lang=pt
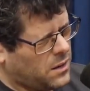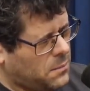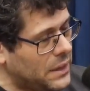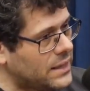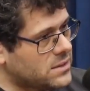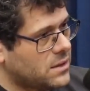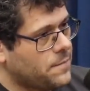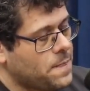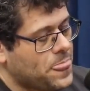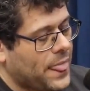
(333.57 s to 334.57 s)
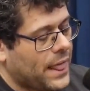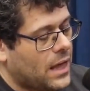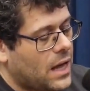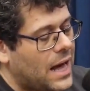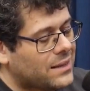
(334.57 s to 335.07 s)
Beleza.
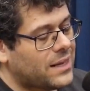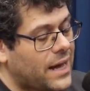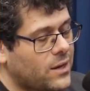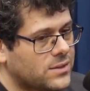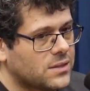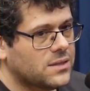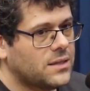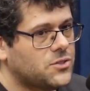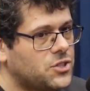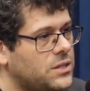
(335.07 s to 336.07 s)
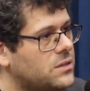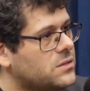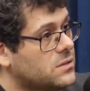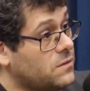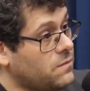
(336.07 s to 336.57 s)
Atraio essas
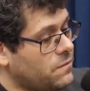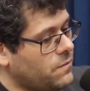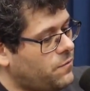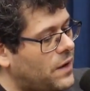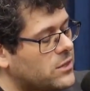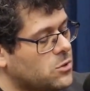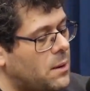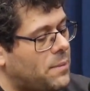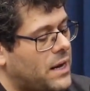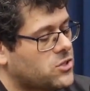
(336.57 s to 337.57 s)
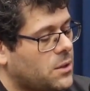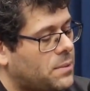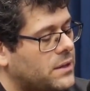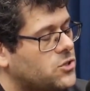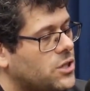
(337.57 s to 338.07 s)
energias, faço uma prática
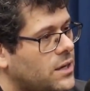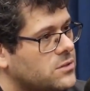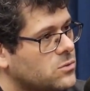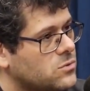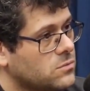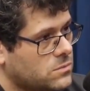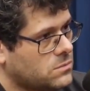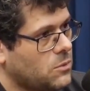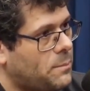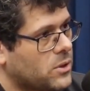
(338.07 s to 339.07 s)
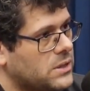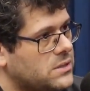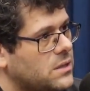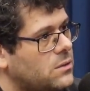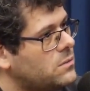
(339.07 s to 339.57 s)
para deixá-las num, numa
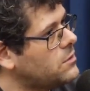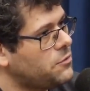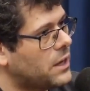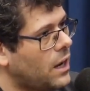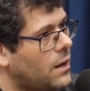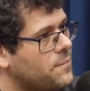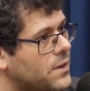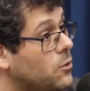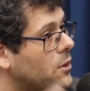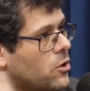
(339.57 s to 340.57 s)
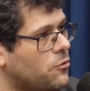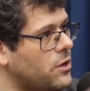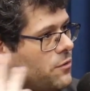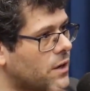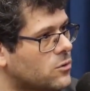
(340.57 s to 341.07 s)
proteção e fica lá. E o
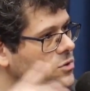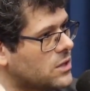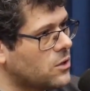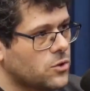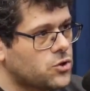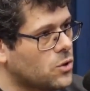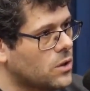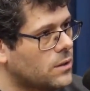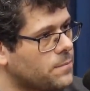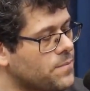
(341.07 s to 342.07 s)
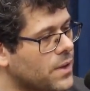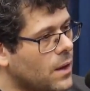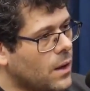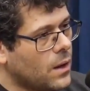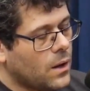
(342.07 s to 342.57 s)
microfone fica cozinhando a noite toda.
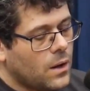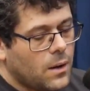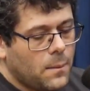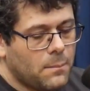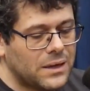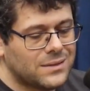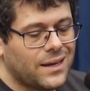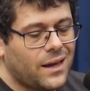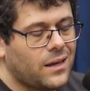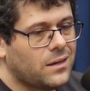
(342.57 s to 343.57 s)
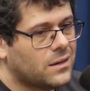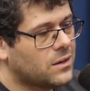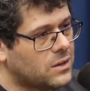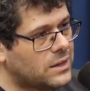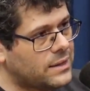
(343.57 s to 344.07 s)
Mandei
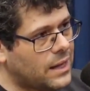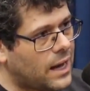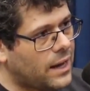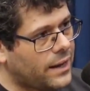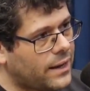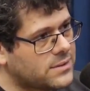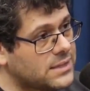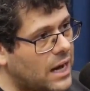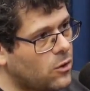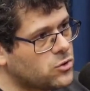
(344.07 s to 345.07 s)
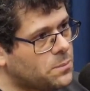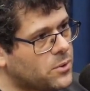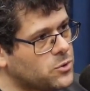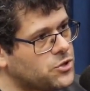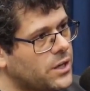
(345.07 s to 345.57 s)
uh, esse áudio para
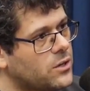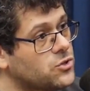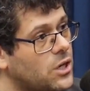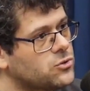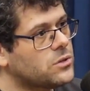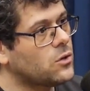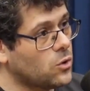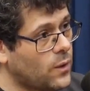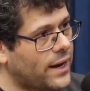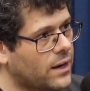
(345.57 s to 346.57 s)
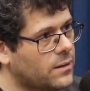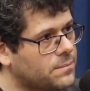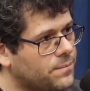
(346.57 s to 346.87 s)
um engenheiro de áudio da Noruega.